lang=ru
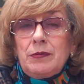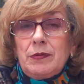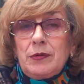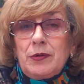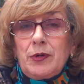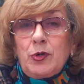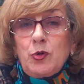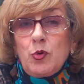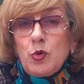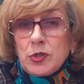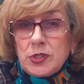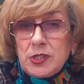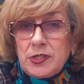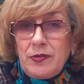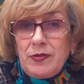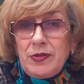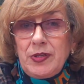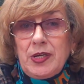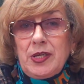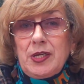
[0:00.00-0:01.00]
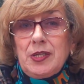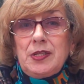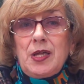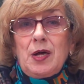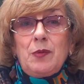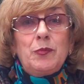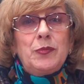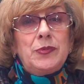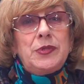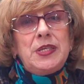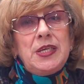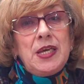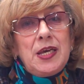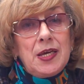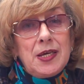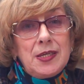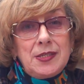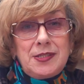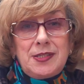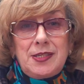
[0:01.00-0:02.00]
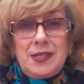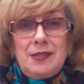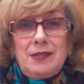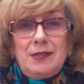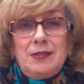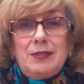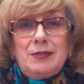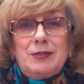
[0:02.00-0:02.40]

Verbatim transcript: Родственники там, дети,